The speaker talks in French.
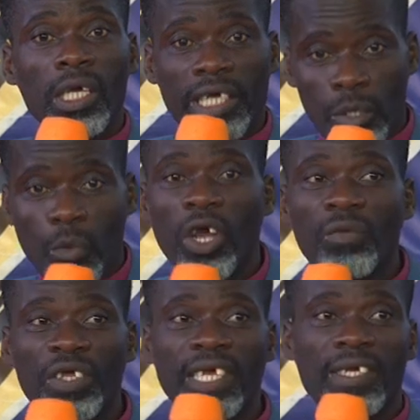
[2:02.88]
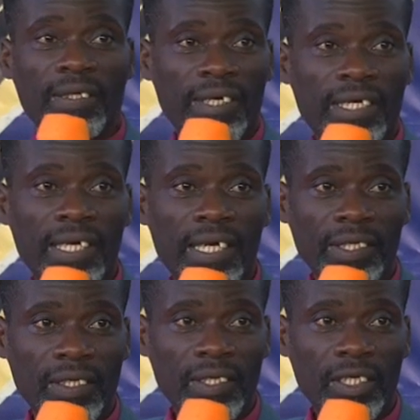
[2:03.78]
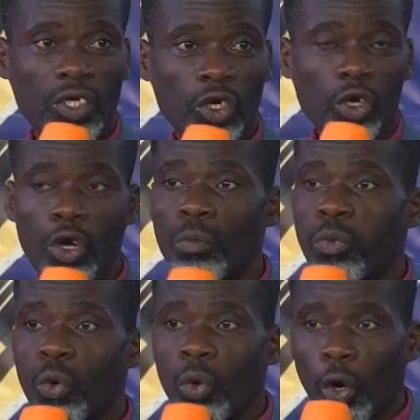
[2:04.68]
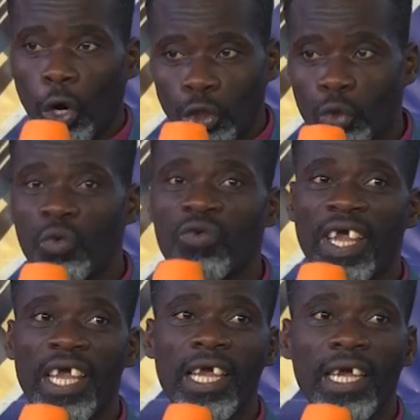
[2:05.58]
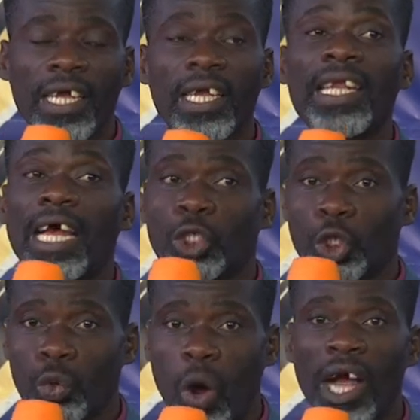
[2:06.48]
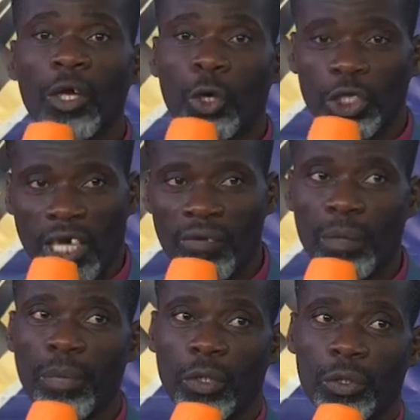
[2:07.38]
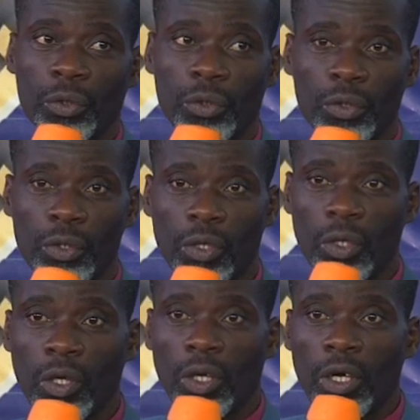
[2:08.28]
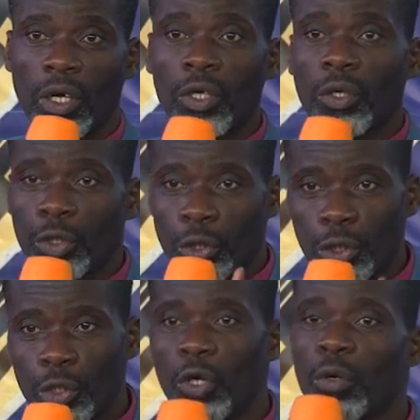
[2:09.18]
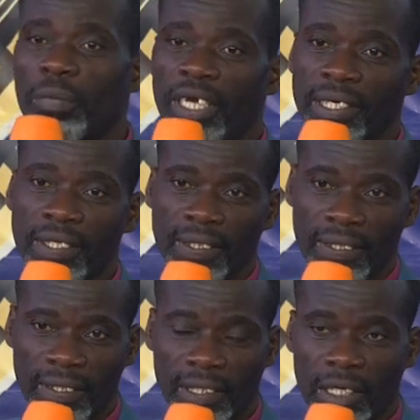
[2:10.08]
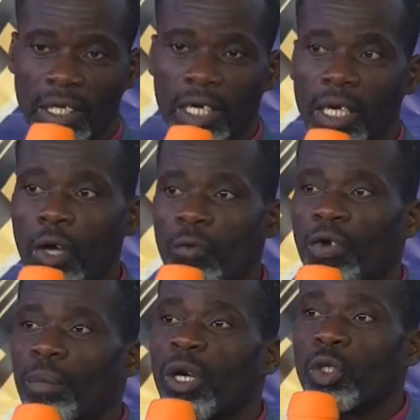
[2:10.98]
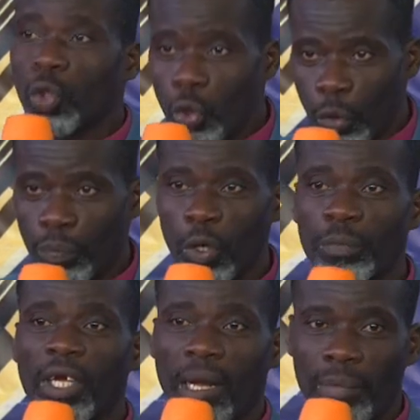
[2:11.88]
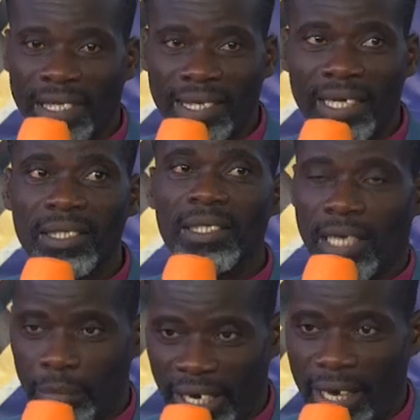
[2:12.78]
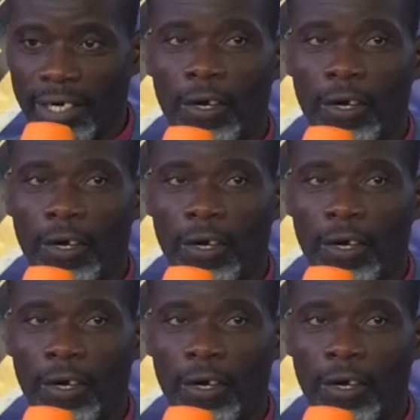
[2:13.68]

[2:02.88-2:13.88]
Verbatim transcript: qui m'ont invité dans cette église mm-hmm. pour retrouver la joie que j'avais perdue. D'accord. Que Dieu bénisse vraiment tout le peuple de l'ambassade des miracles.